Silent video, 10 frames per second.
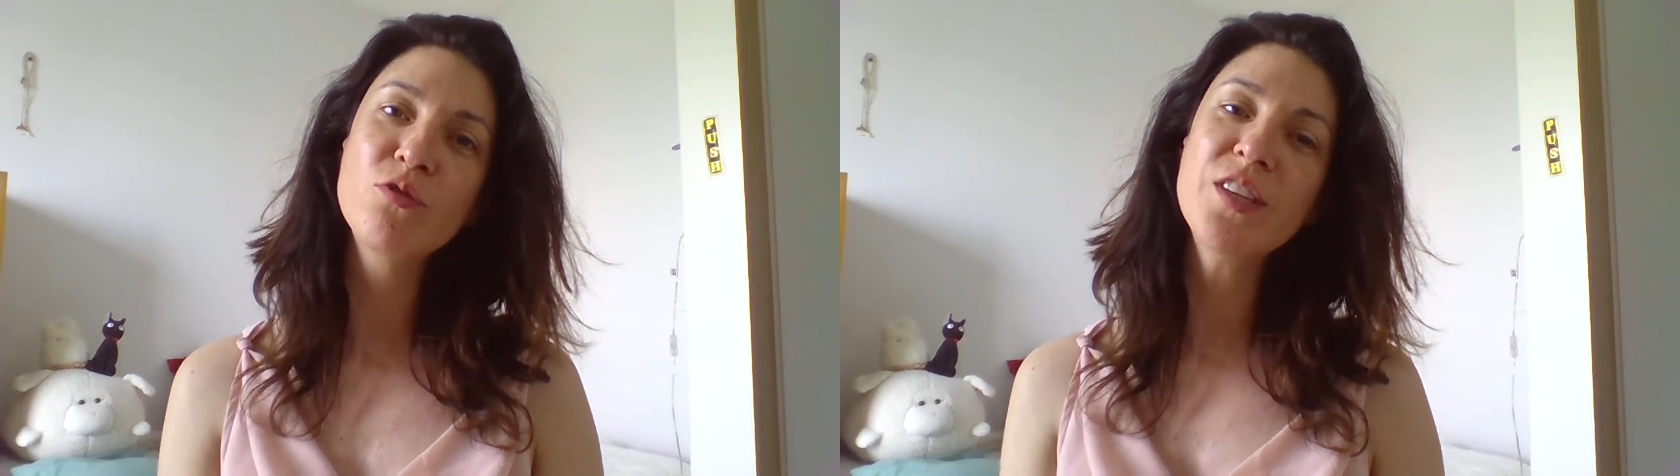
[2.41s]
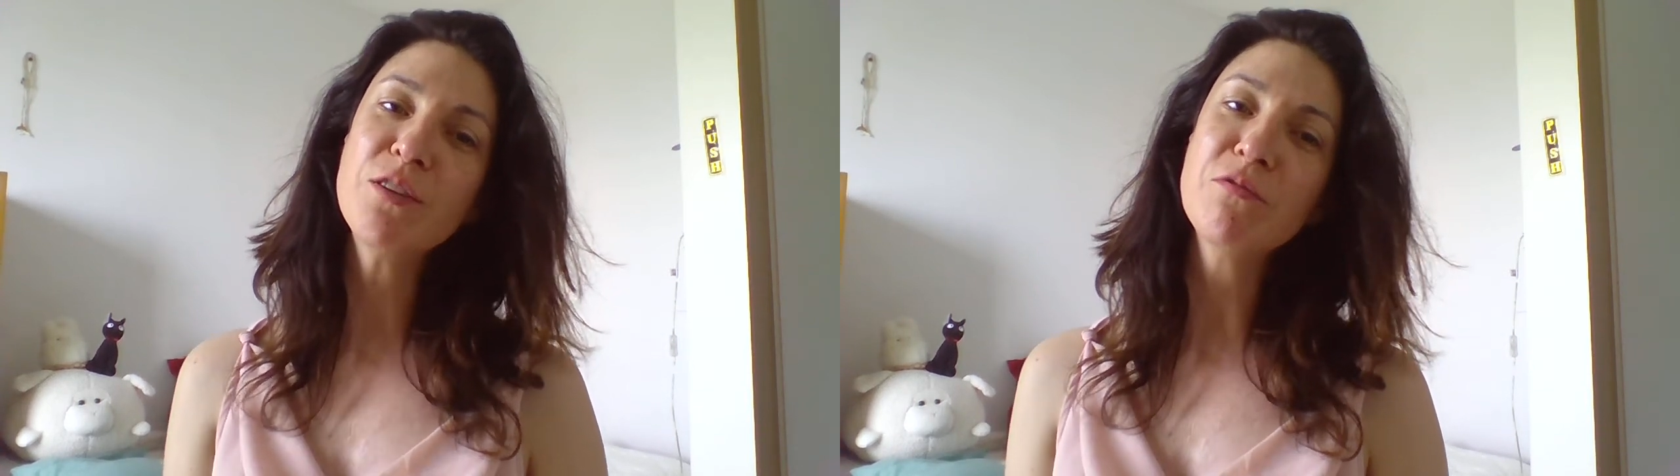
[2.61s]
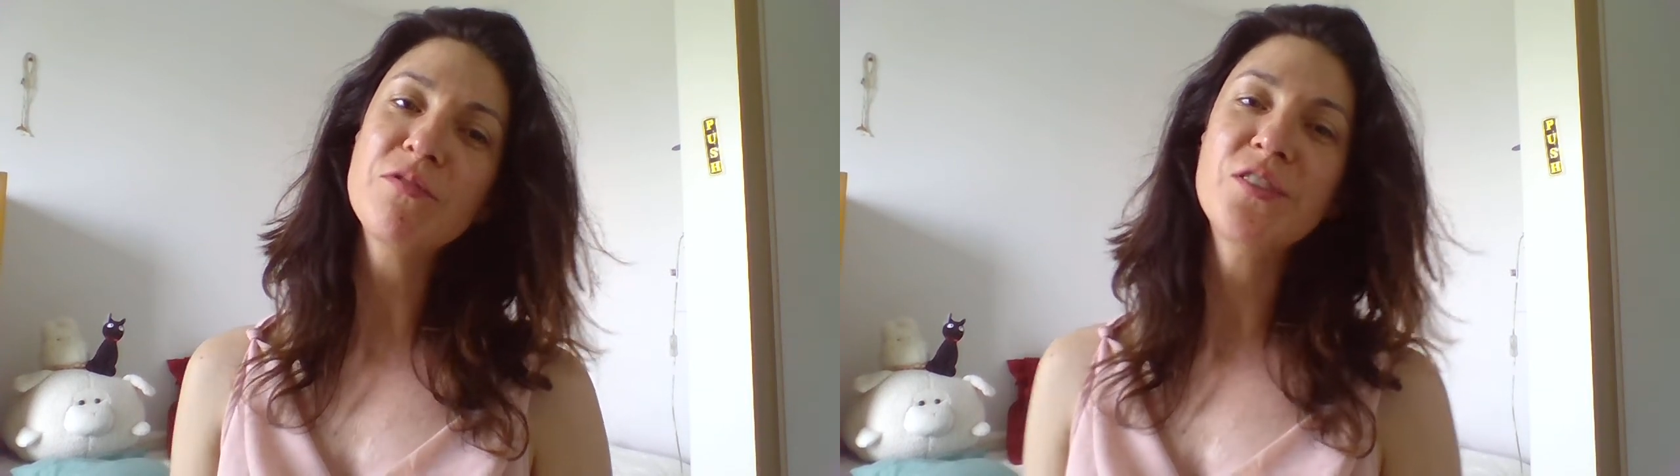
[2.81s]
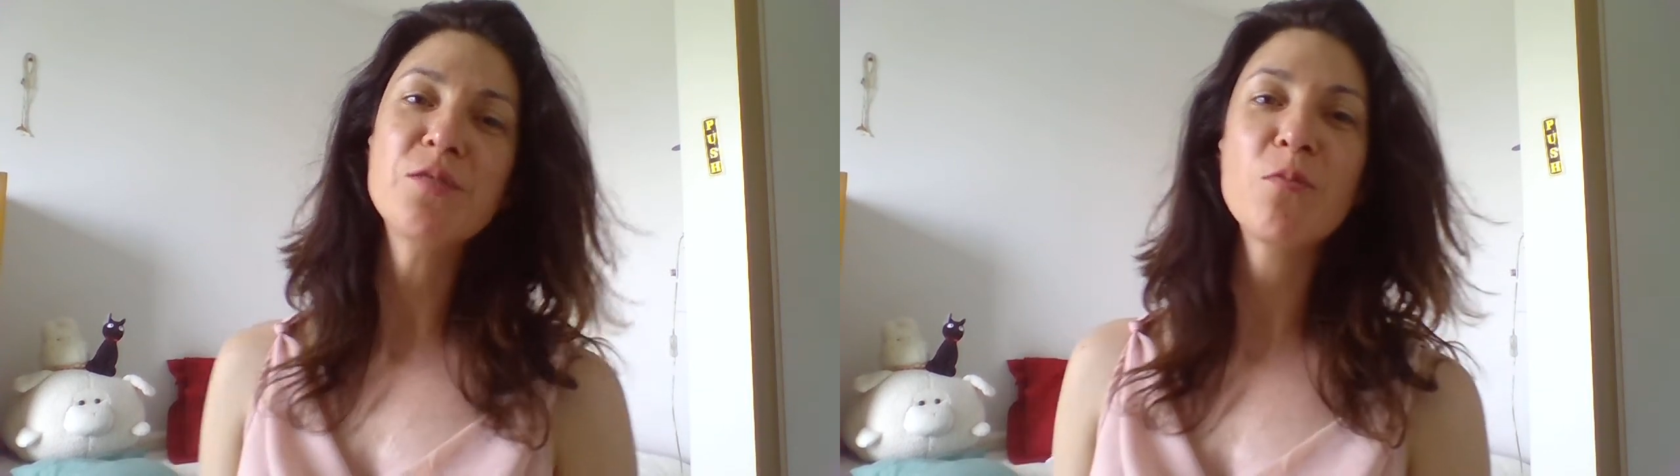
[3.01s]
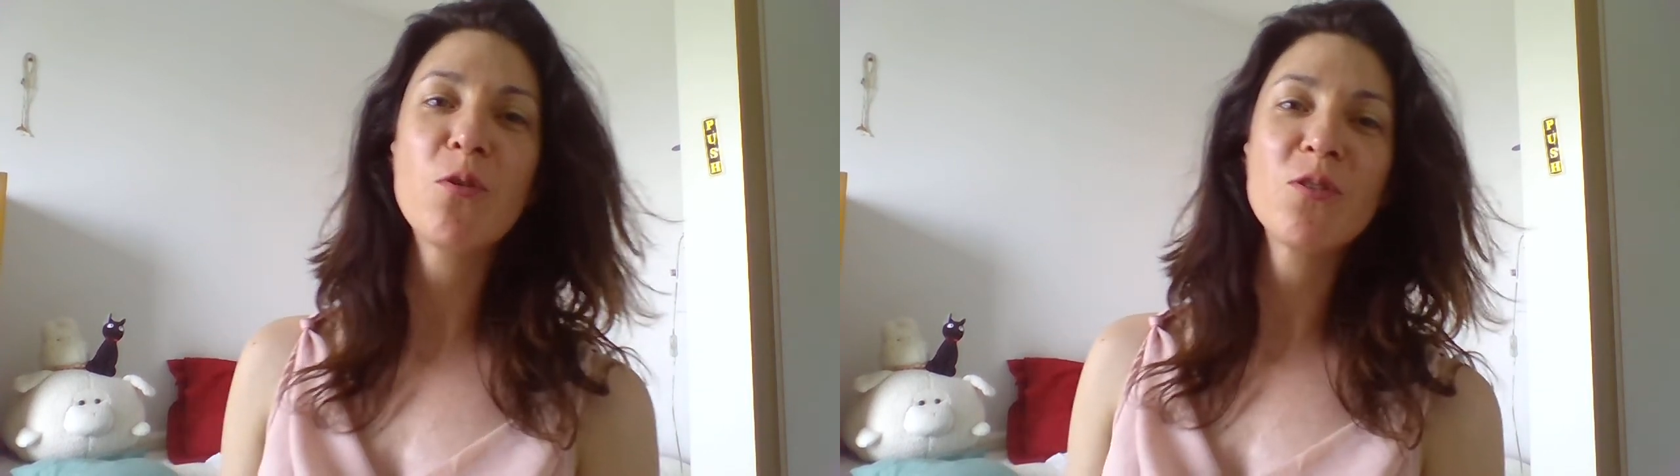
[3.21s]

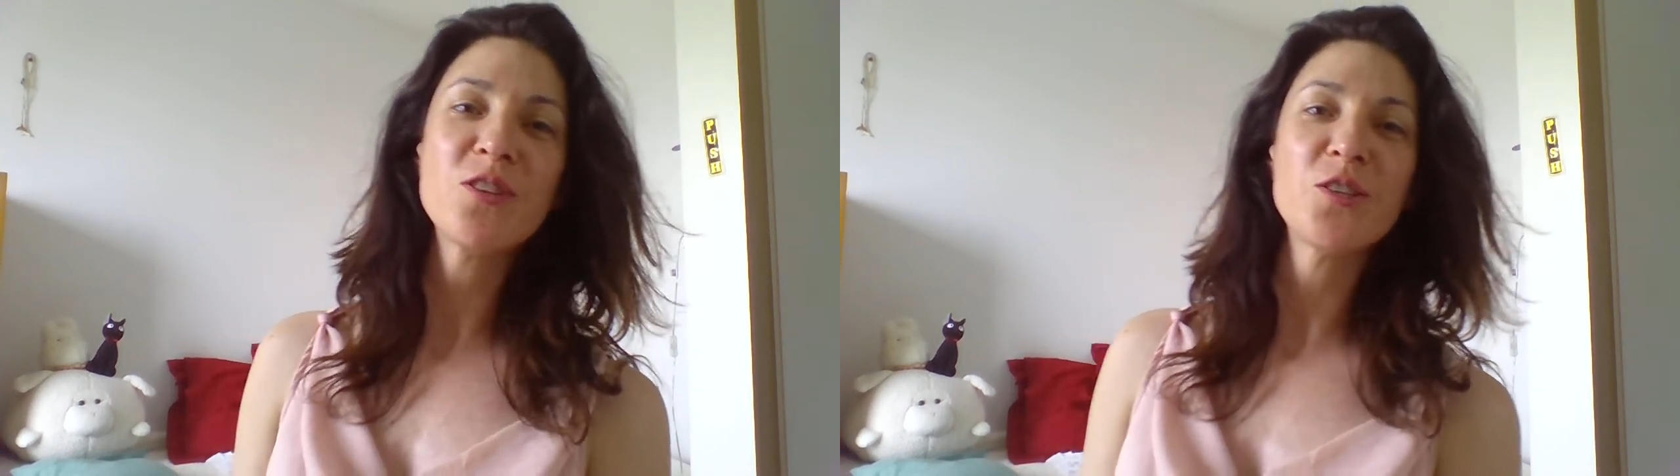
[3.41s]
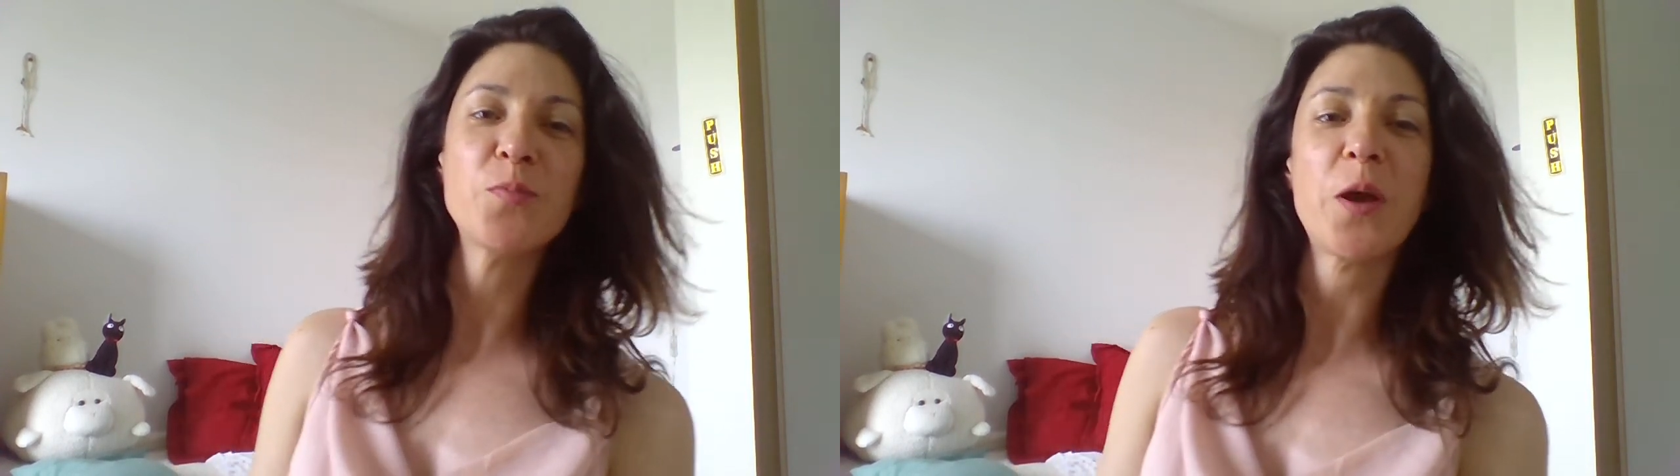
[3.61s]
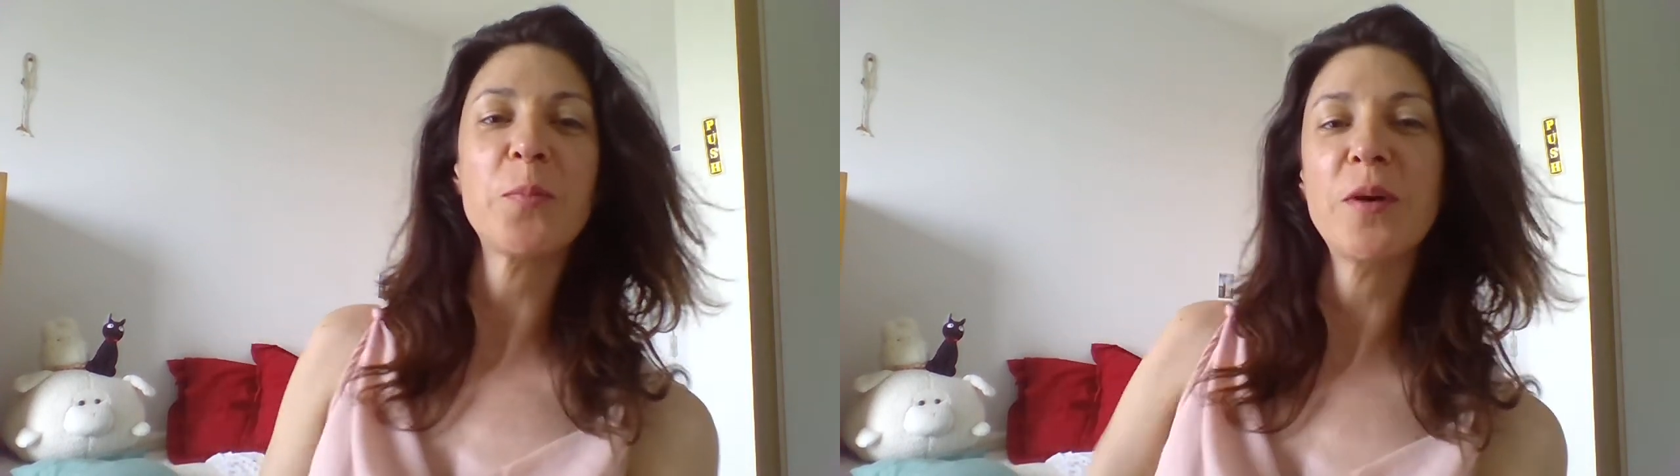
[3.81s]
déconfinement et j'espère